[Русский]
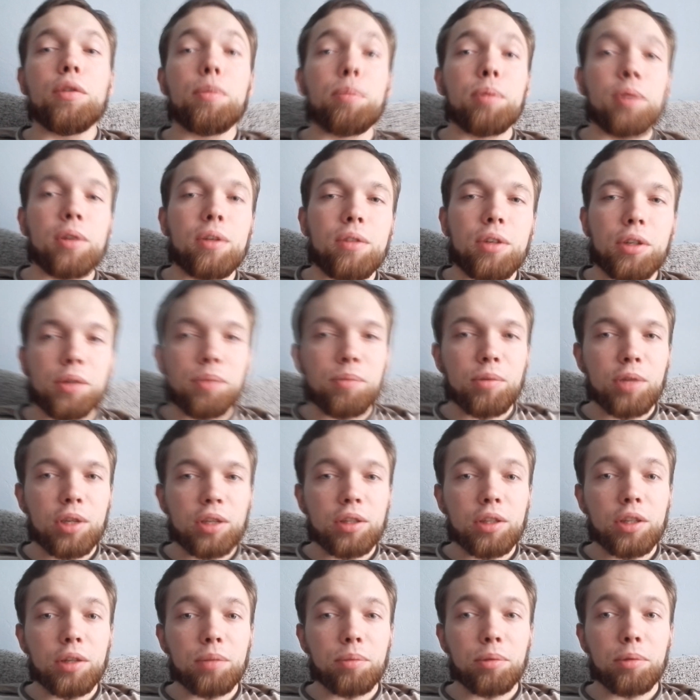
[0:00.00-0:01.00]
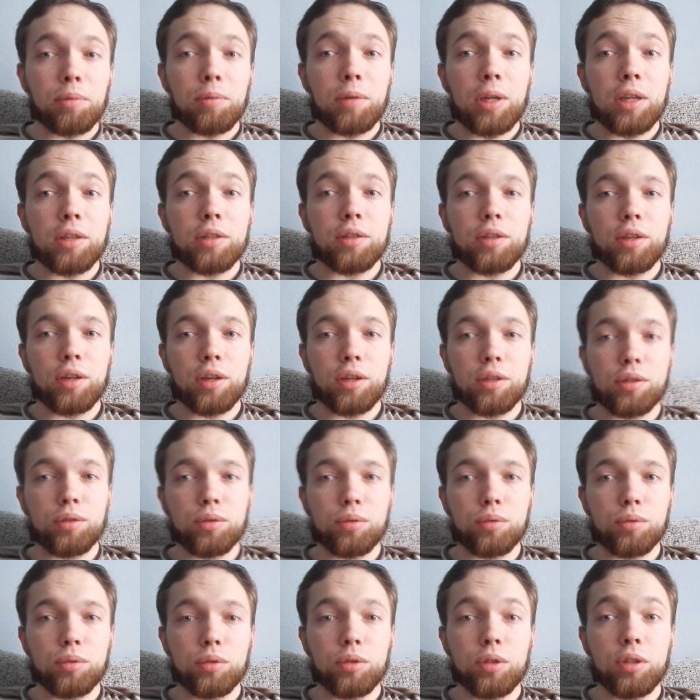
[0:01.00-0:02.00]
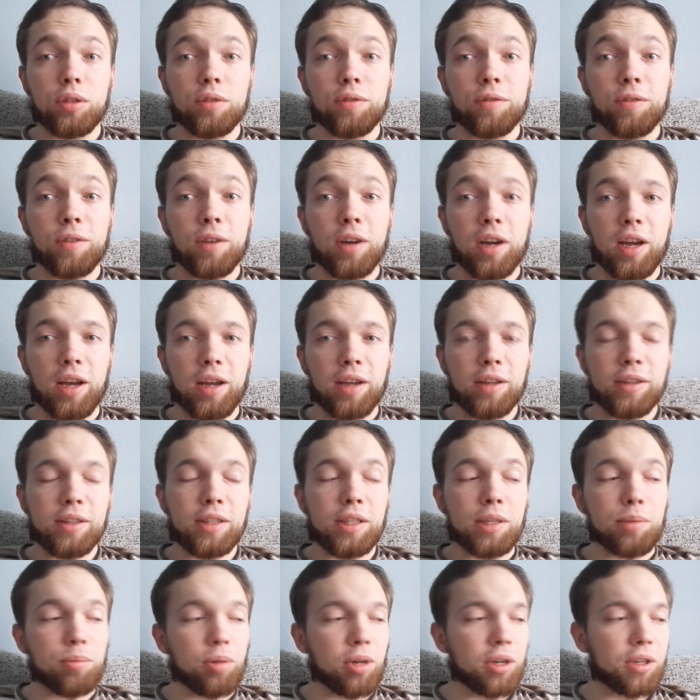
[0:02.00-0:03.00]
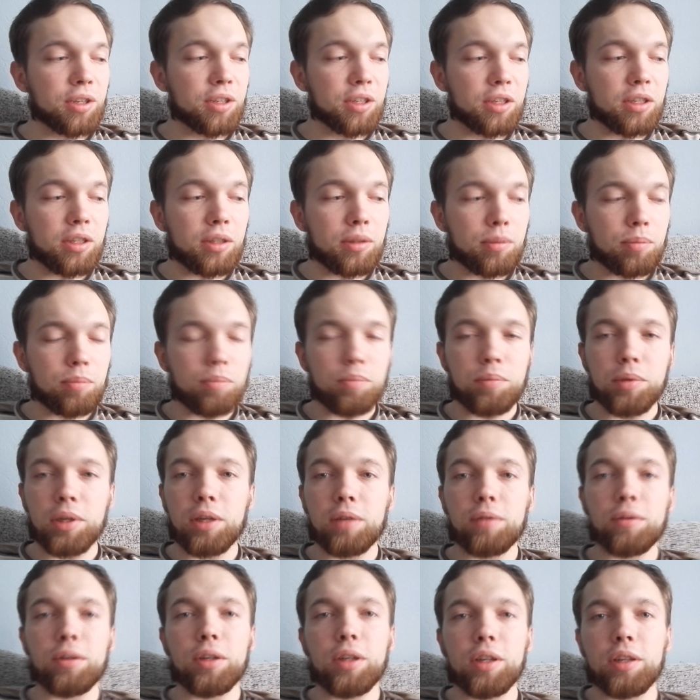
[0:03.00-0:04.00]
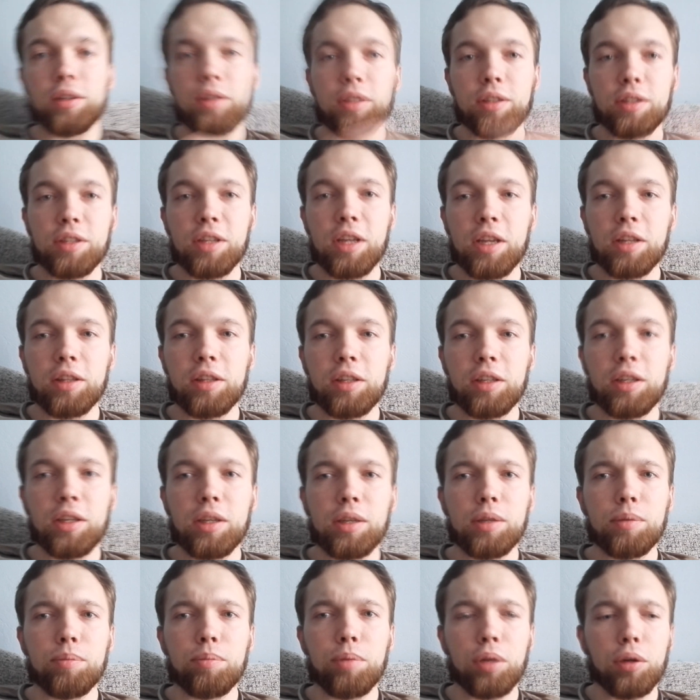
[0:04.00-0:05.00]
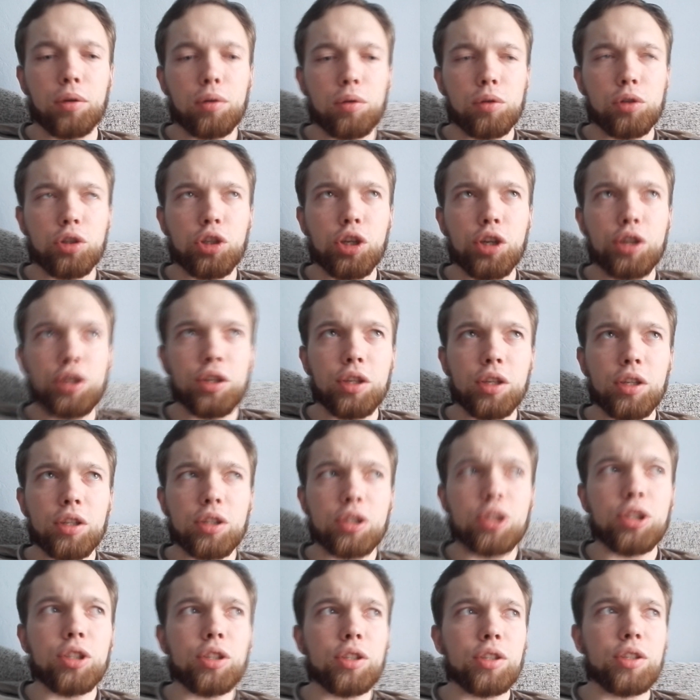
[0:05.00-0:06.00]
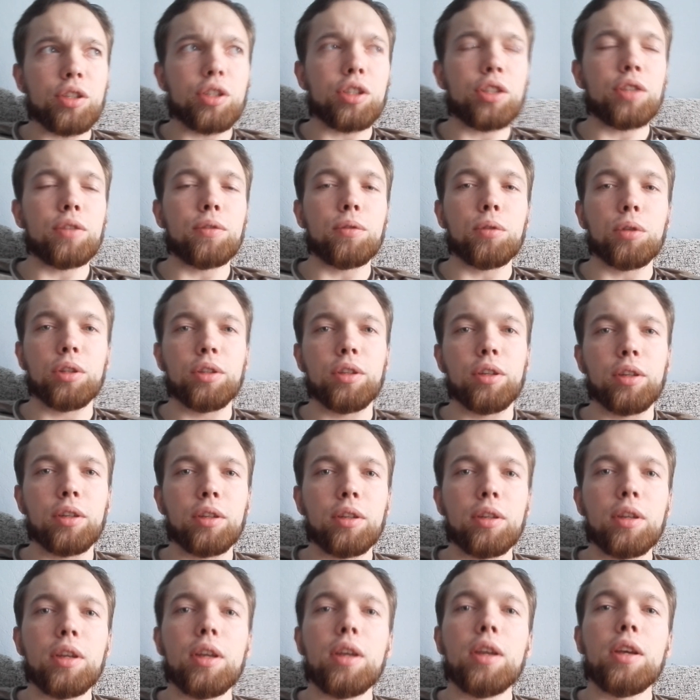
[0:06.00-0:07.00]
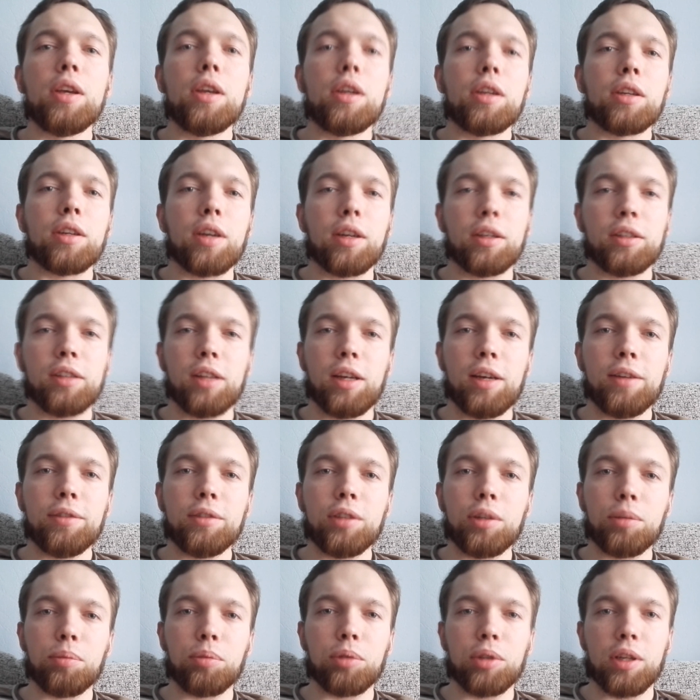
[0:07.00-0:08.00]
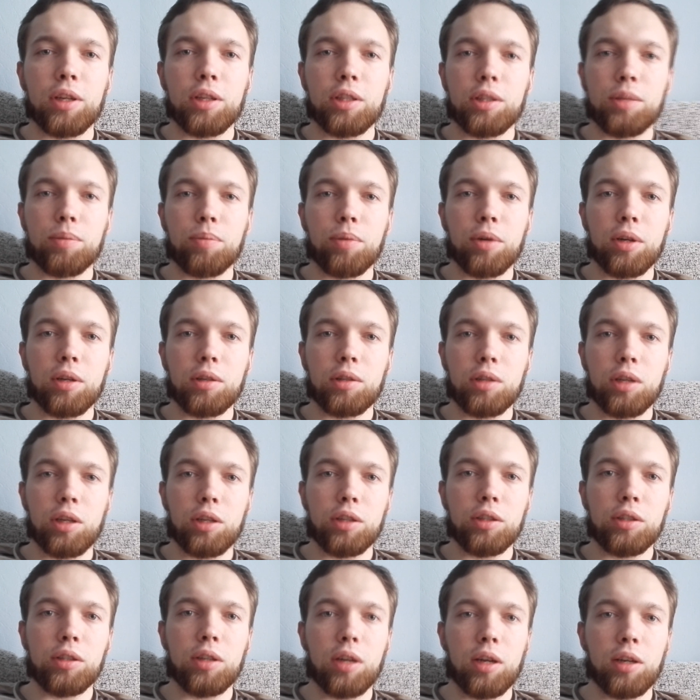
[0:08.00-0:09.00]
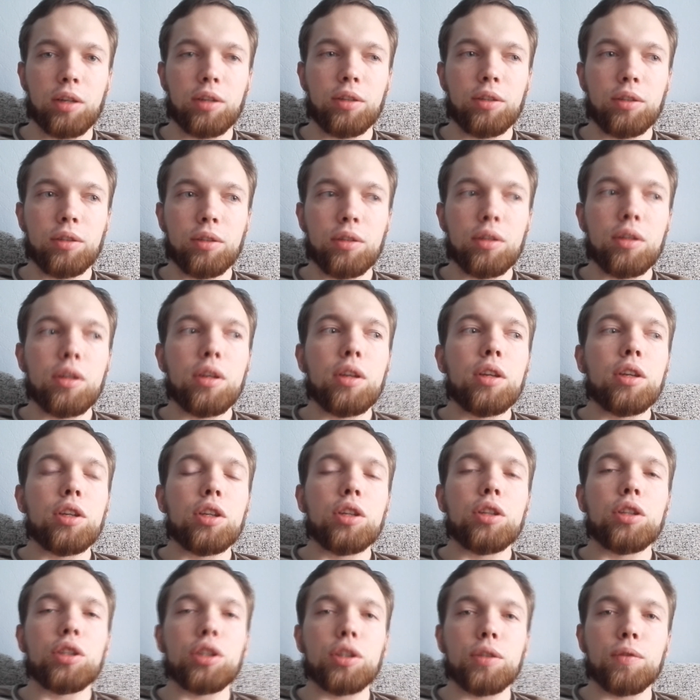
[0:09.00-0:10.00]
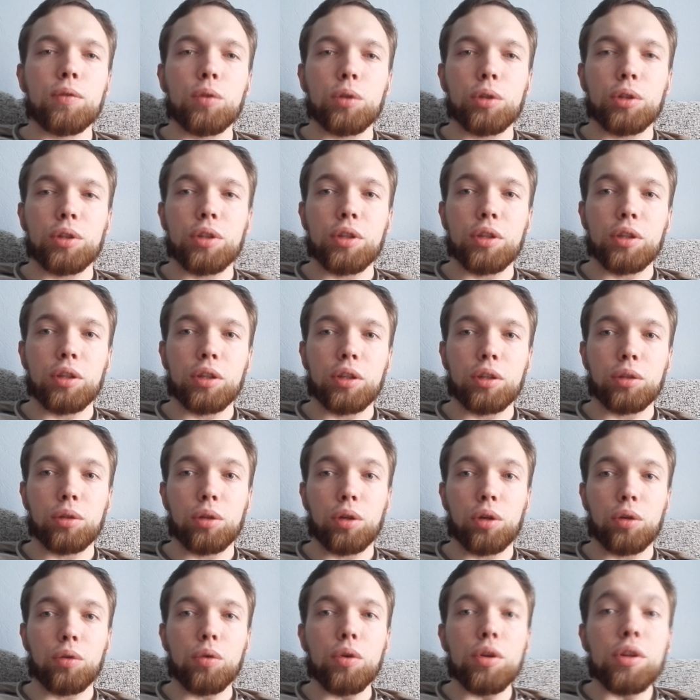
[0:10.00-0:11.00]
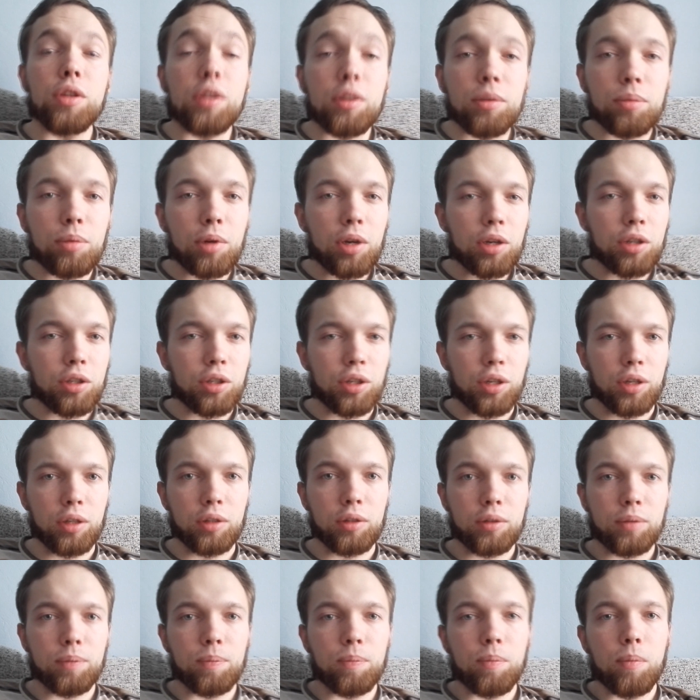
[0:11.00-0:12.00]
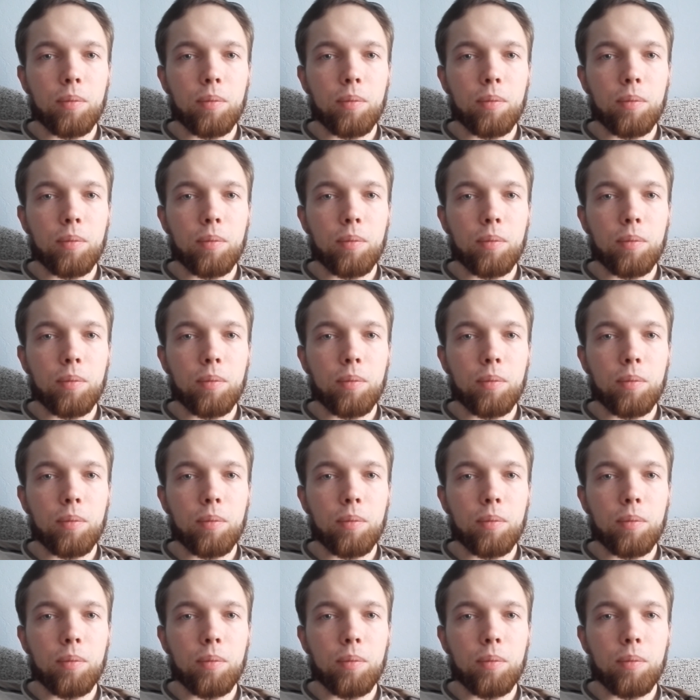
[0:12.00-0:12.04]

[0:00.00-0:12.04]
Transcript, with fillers: во-первых, мне это напоминает сразу два типа книг. Первый – это, знаете, такие приключения из жизни животных, когда автор пытается показать, как животные, которых он изображает,